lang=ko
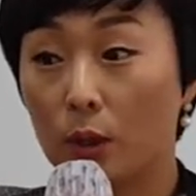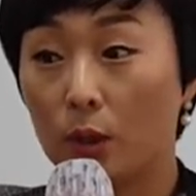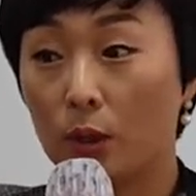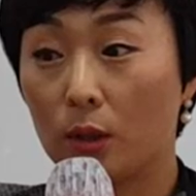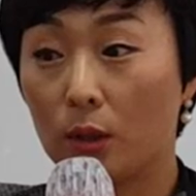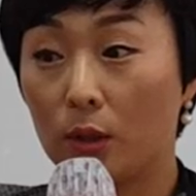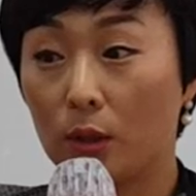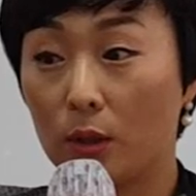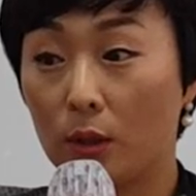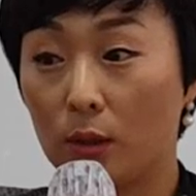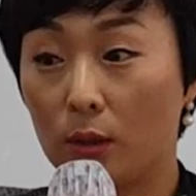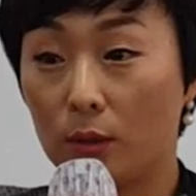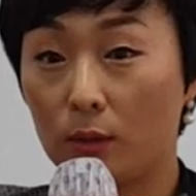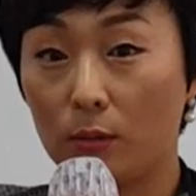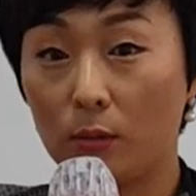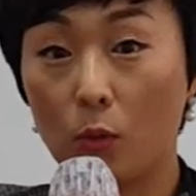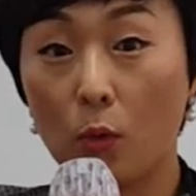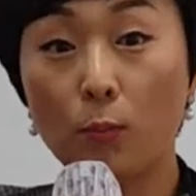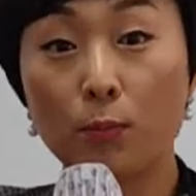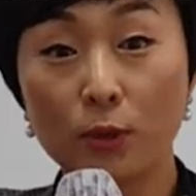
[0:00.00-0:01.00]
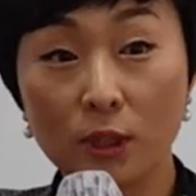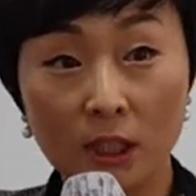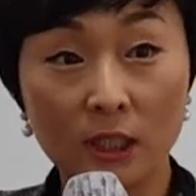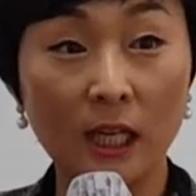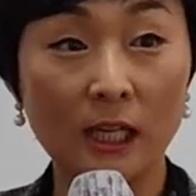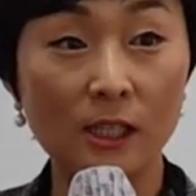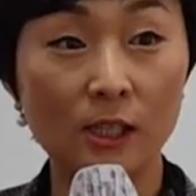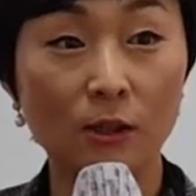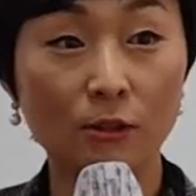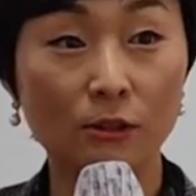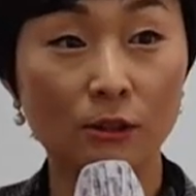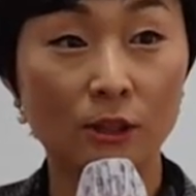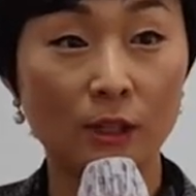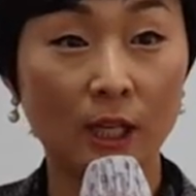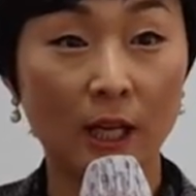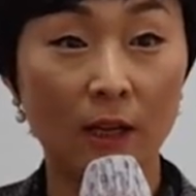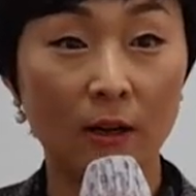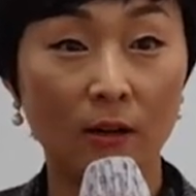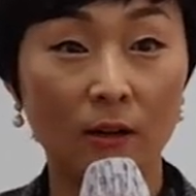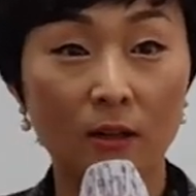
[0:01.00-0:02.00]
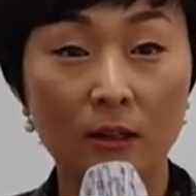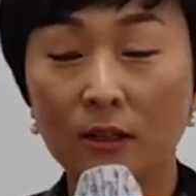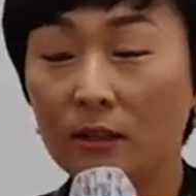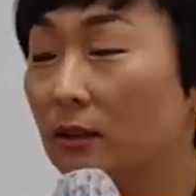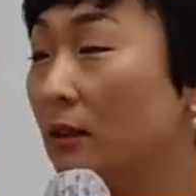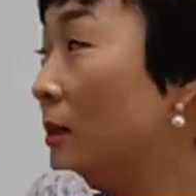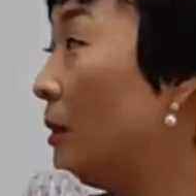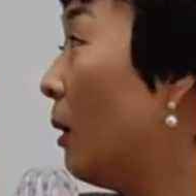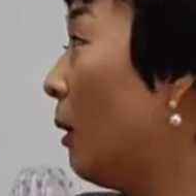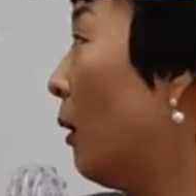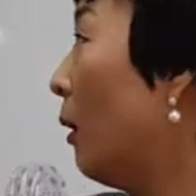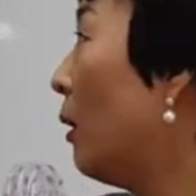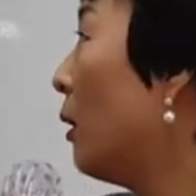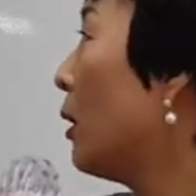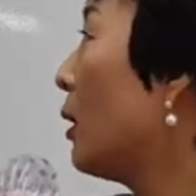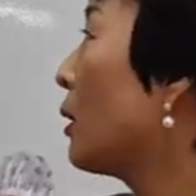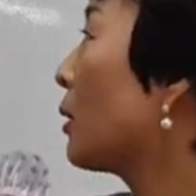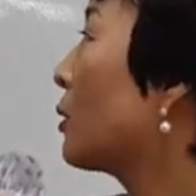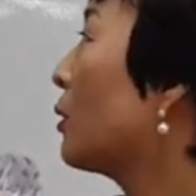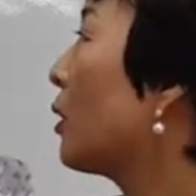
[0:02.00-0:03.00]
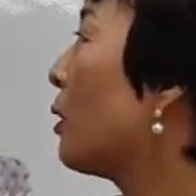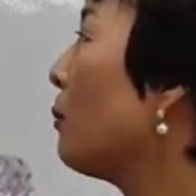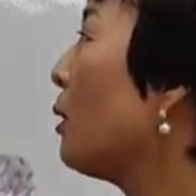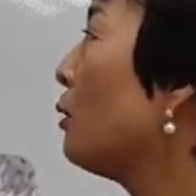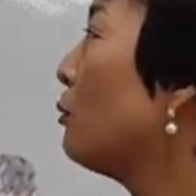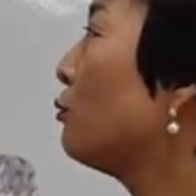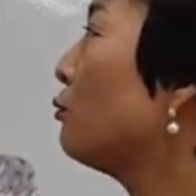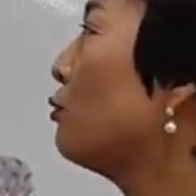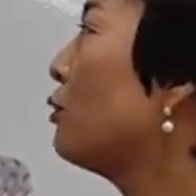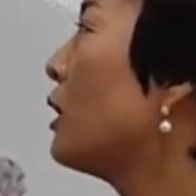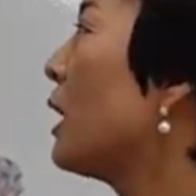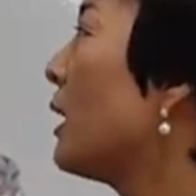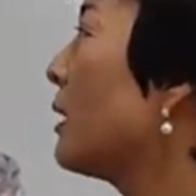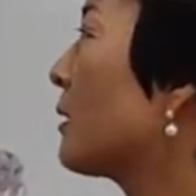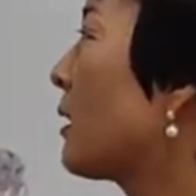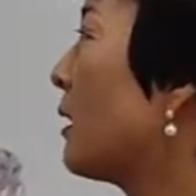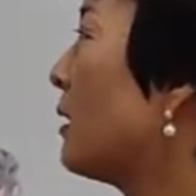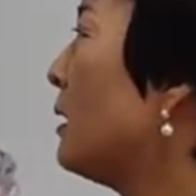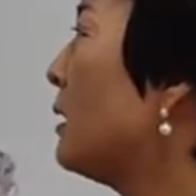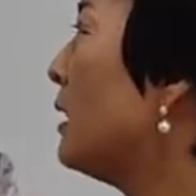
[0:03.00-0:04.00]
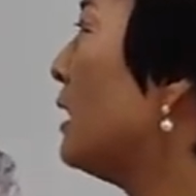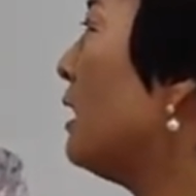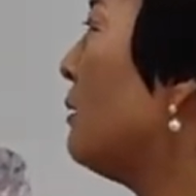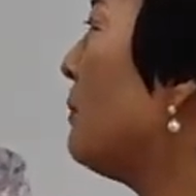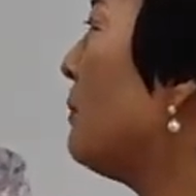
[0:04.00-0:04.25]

어, 오픈이 되려고 그래요. 어, 그러면 우리 회사는